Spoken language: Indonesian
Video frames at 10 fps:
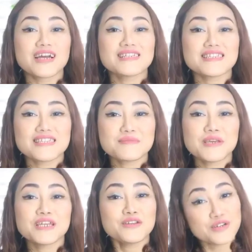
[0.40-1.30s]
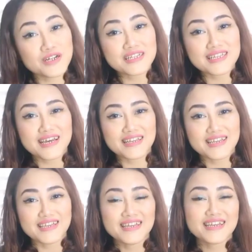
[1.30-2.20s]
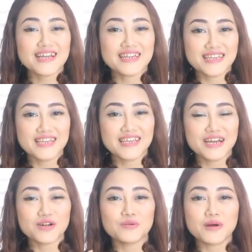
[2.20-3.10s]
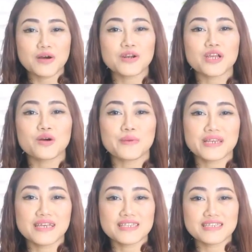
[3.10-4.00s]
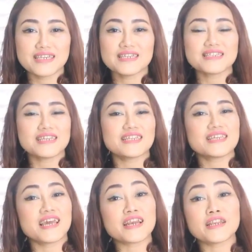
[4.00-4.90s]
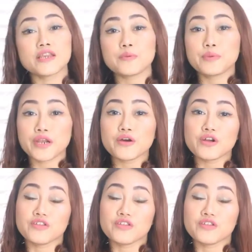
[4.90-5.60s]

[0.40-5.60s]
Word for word: guys, it's me Nurul Sari Kali ini aku mau rekomendasi skincare dari brand